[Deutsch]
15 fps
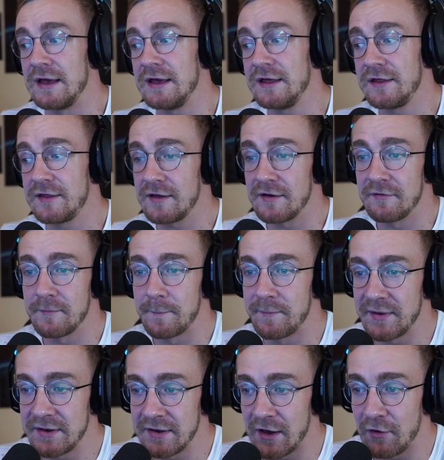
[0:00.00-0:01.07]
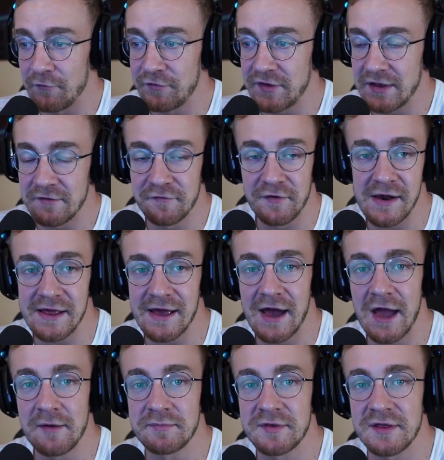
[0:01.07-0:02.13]
Ich bin auf jeden Fall
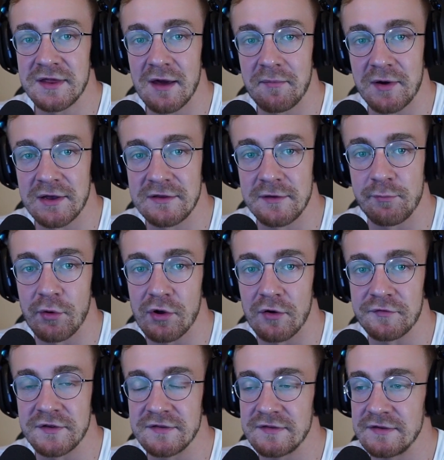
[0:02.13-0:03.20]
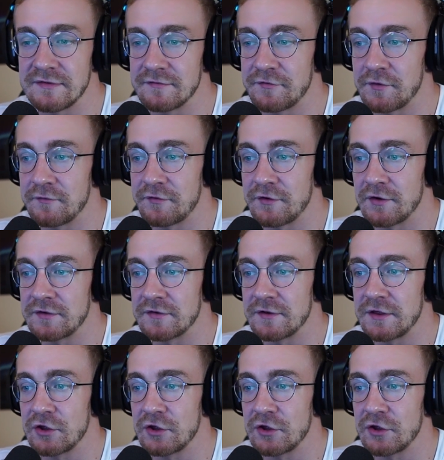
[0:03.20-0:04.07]
gehypt. Ich habe richtig Bock auf die Season 5, Leute.